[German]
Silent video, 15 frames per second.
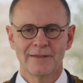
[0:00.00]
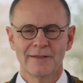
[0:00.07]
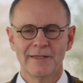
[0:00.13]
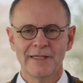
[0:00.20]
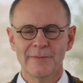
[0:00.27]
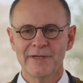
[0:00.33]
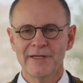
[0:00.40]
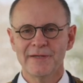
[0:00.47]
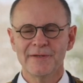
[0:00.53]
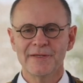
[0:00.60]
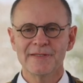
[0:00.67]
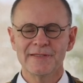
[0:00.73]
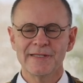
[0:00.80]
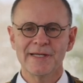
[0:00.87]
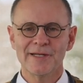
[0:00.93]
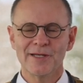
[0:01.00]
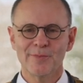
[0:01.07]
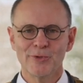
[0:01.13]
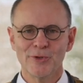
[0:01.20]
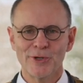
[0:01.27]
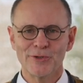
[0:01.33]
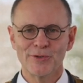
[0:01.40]
Liebe Singener
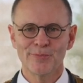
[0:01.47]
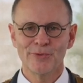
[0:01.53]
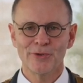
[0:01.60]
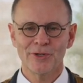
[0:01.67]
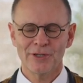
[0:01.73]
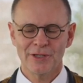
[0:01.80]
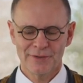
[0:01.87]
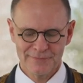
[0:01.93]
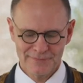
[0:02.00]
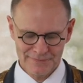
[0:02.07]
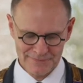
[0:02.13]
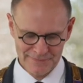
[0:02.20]
Bürgerinnen und Bürger,